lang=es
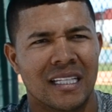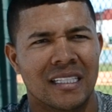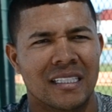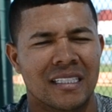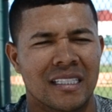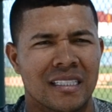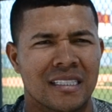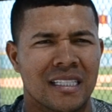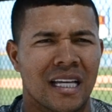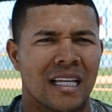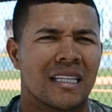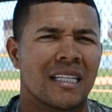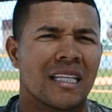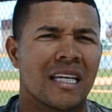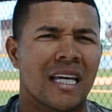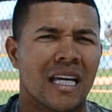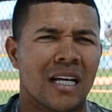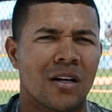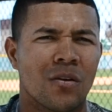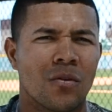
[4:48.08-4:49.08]
en San
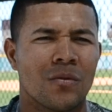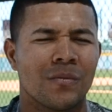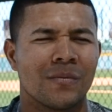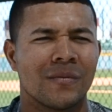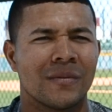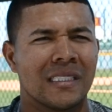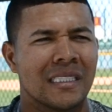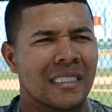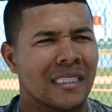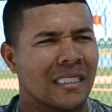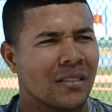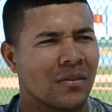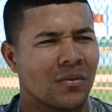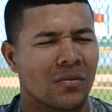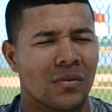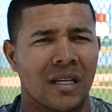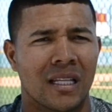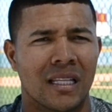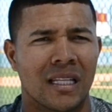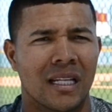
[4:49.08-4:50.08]
Diego,
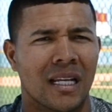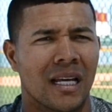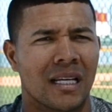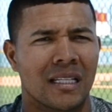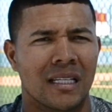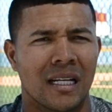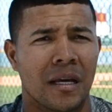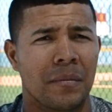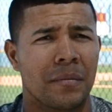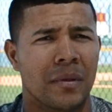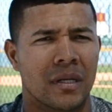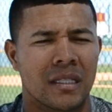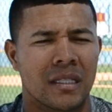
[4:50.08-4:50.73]
una de, las de las